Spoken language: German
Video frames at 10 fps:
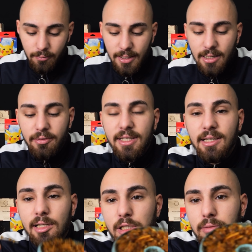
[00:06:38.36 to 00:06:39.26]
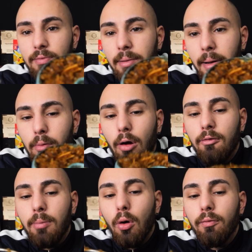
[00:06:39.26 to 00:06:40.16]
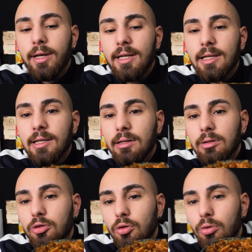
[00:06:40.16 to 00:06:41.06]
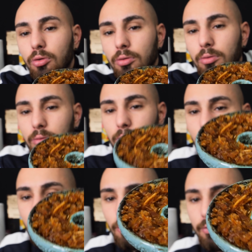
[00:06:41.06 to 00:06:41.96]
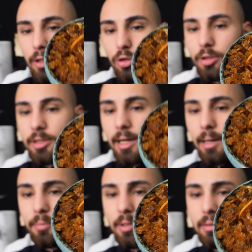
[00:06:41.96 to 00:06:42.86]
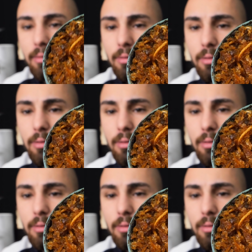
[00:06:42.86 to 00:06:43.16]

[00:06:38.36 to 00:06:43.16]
Was halt wichtig ist beim Kopfbau, wenn ihr hier hinten so Lufteinschlüsse habt,